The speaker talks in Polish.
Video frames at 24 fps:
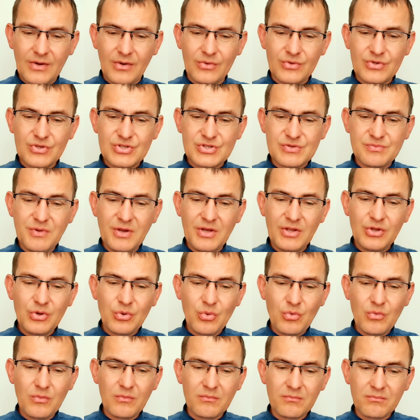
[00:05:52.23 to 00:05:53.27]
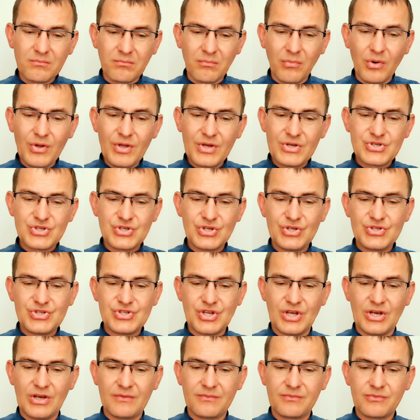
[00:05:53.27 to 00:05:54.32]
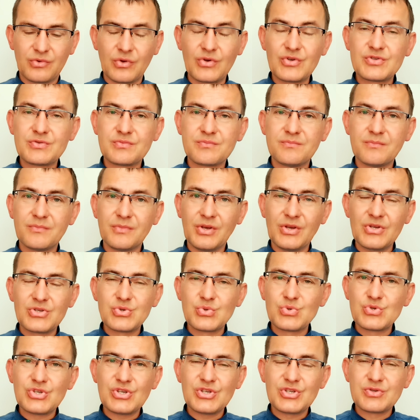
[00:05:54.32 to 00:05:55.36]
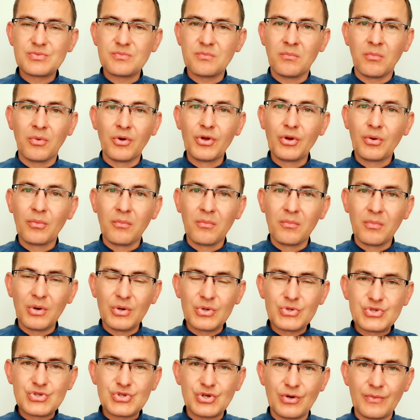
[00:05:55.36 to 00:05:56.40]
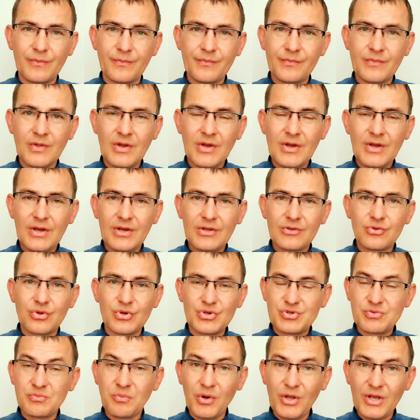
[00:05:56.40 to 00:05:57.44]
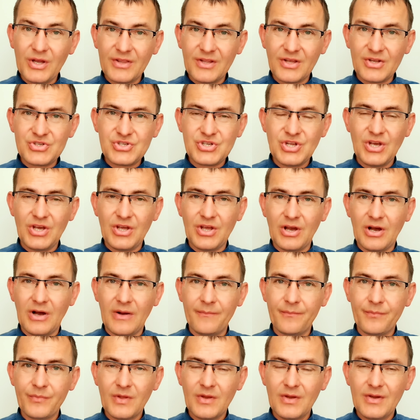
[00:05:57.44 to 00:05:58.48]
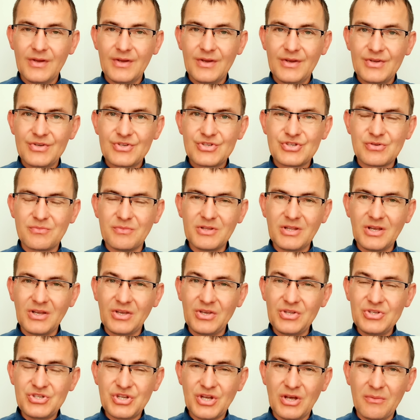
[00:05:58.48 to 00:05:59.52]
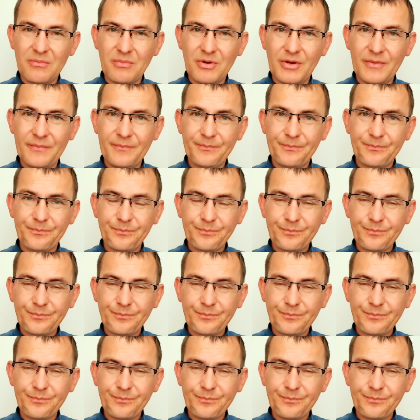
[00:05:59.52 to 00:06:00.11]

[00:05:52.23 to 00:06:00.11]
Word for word: On zmienił moje życie. To jest, Jezus jest moją mocą, to jest moja nadzieja. Czy my tak idziemy?